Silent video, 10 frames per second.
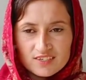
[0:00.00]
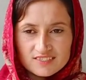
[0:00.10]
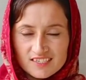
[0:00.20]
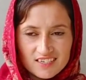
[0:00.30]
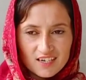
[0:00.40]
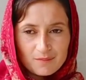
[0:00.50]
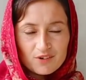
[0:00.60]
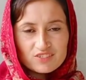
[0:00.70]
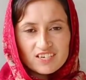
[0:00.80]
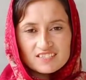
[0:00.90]
जैसे आप
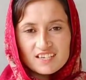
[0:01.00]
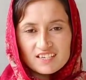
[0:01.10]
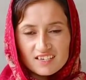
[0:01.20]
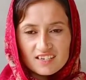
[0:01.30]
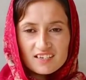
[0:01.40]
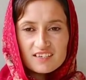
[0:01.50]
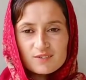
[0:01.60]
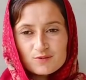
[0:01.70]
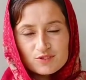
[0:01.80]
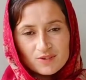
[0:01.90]
लोग जानते हैं
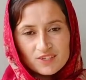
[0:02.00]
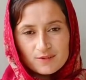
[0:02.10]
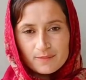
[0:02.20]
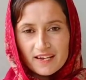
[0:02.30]
कि कुछ महीनों